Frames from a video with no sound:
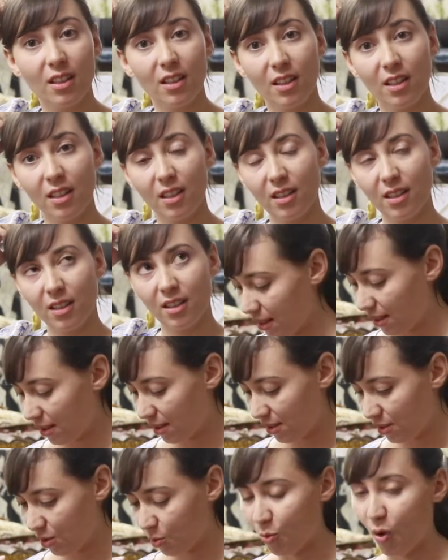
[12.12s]
gitu. ya?
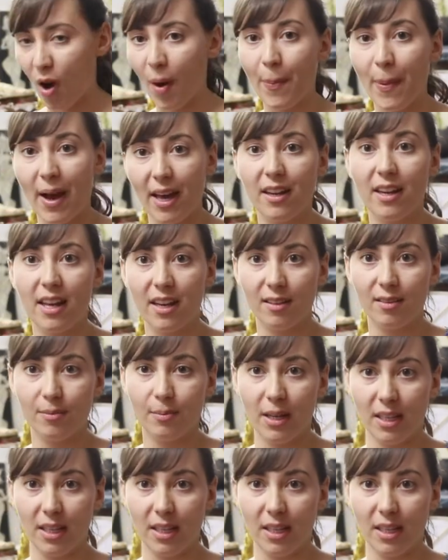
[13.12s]
Semua Postul, badan ya.